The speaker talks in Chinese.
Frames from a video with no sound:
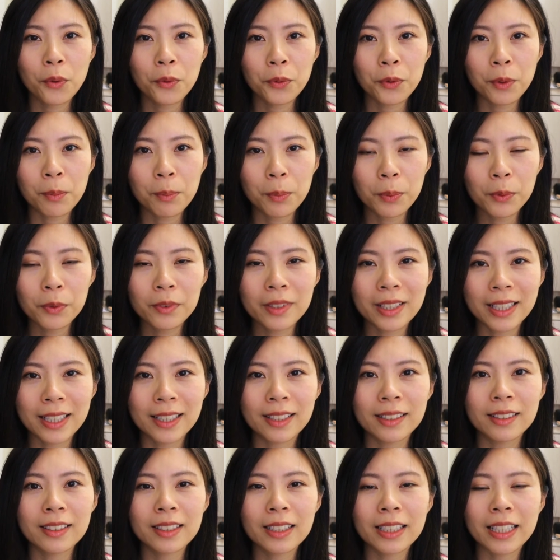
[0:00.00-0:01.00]
我不
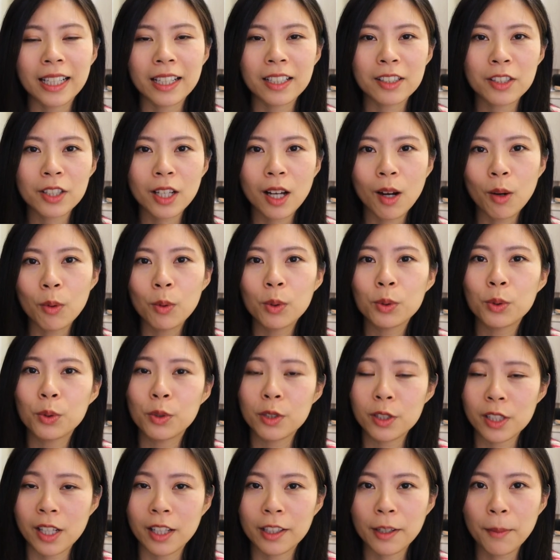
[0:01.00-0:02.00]
能跌超过
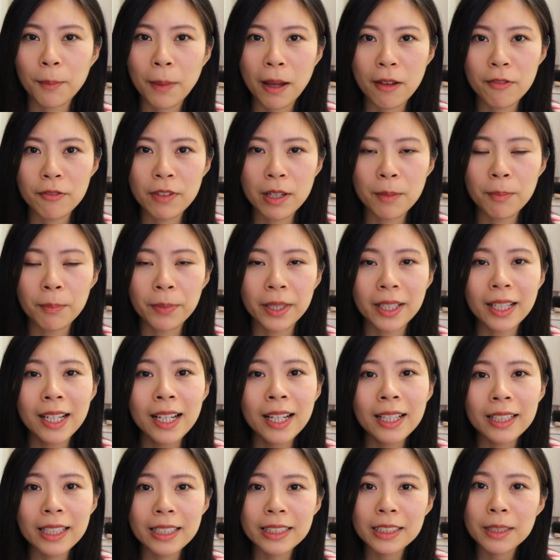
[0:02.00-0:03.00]
多少的百分比。
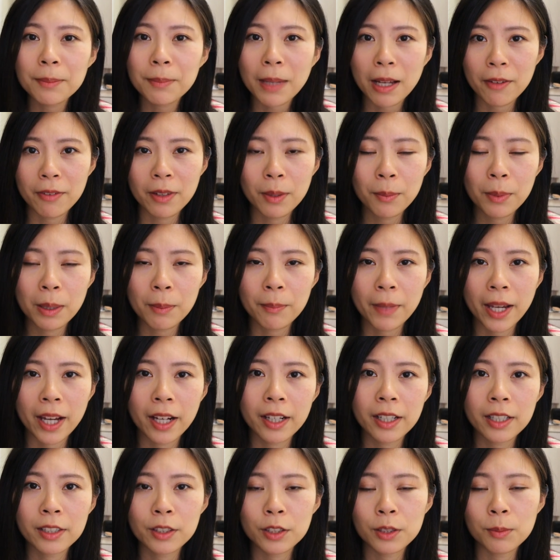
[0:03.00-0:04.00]
那这个百分比每
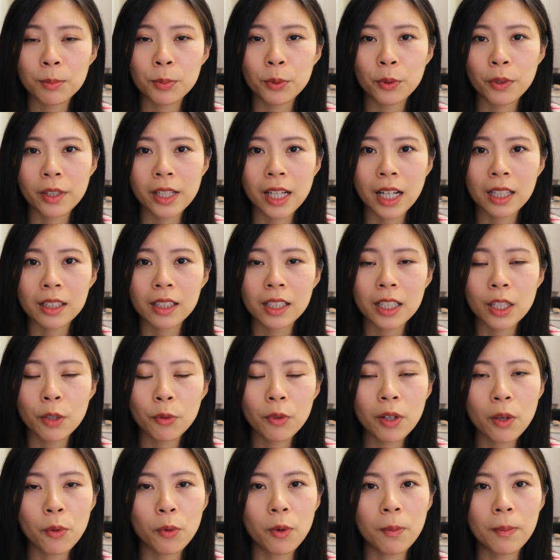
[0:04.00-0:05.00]
个人是不一样的，
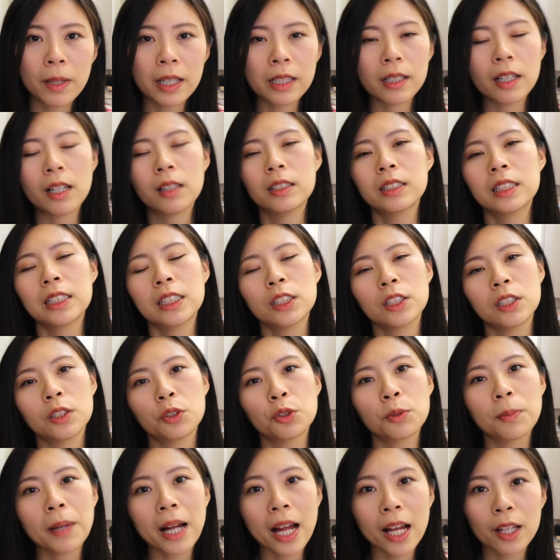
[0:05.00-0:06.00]
因为我们要自己
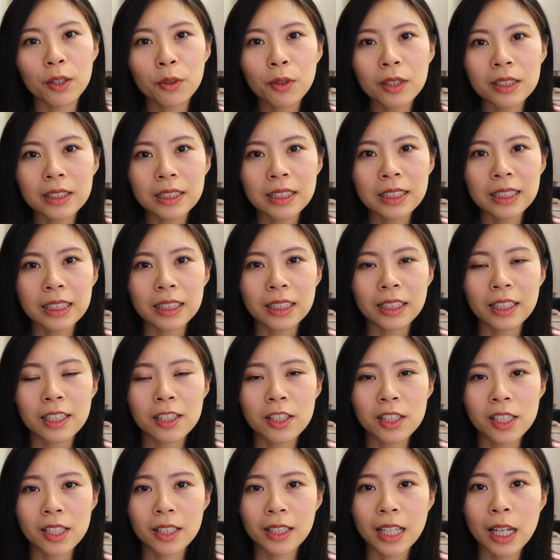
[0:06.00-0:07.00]
去判断自己
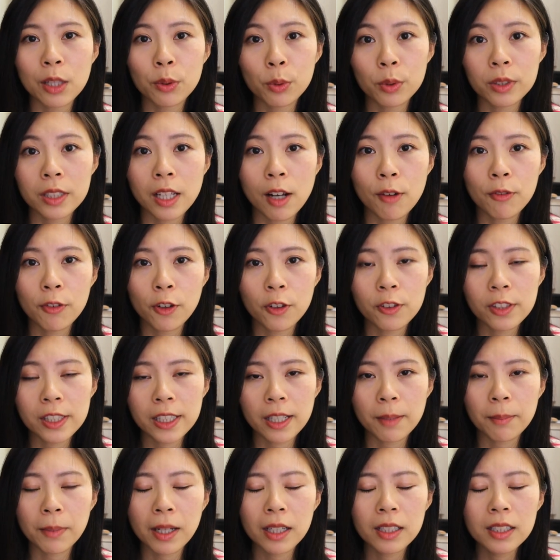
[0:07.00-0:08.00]
能承担多少风
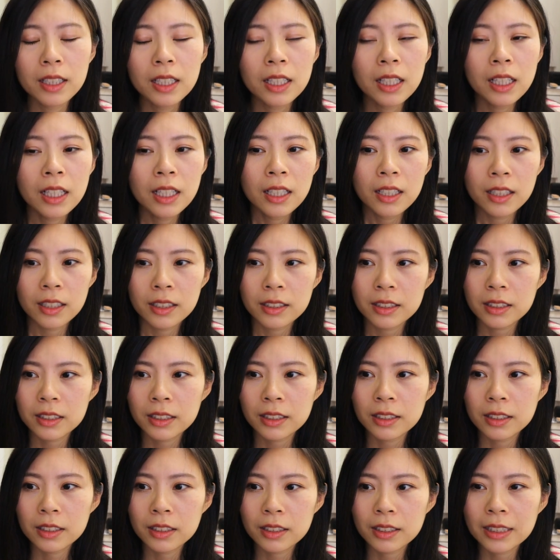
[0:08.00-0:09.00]
险嘛。
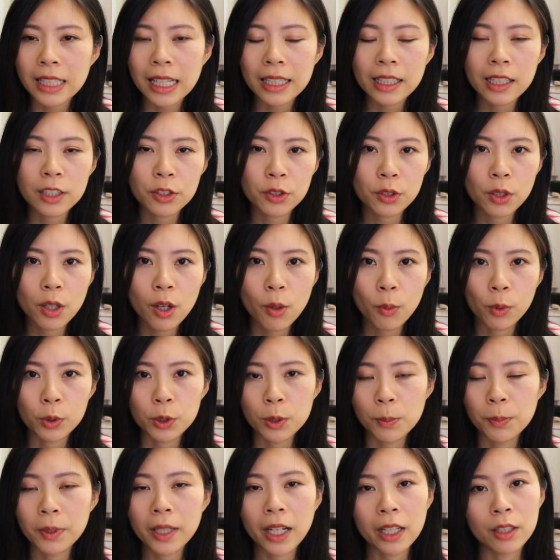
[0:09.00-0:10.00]
在那之后，我
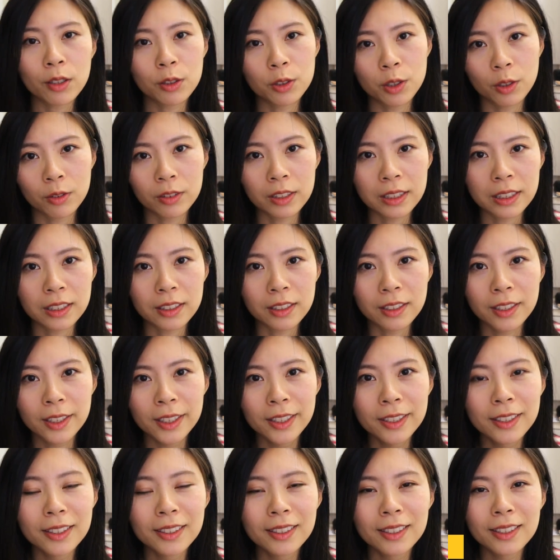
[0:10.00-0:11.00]
就不敢用融资了，